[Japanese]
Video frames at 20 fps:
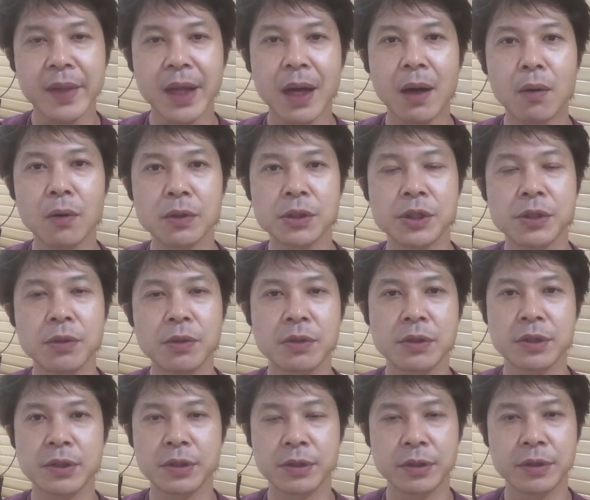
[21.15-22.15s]
歯を白
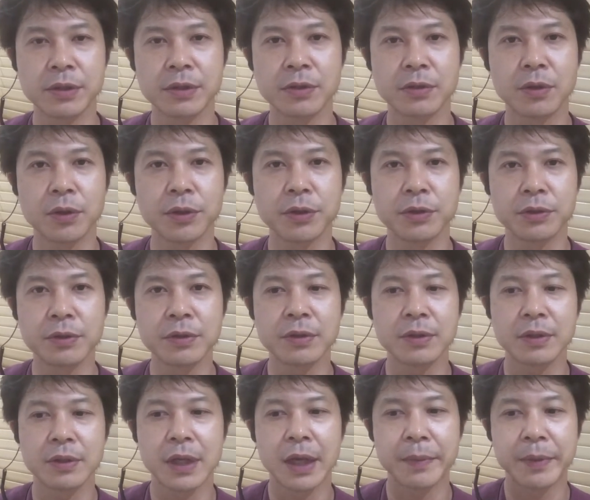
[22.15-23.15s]
くするとい
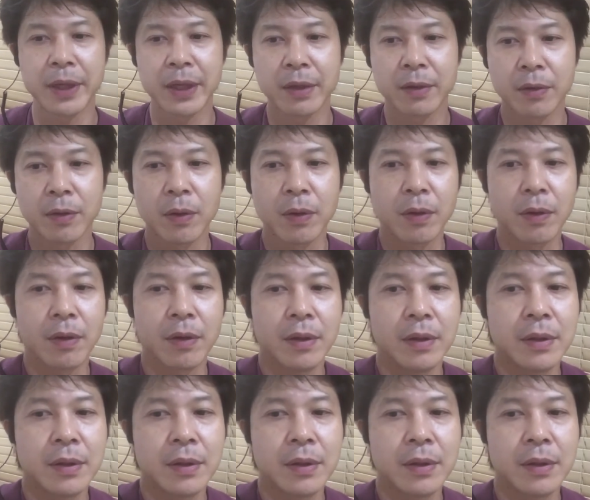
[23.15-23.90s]
う歯磨き粉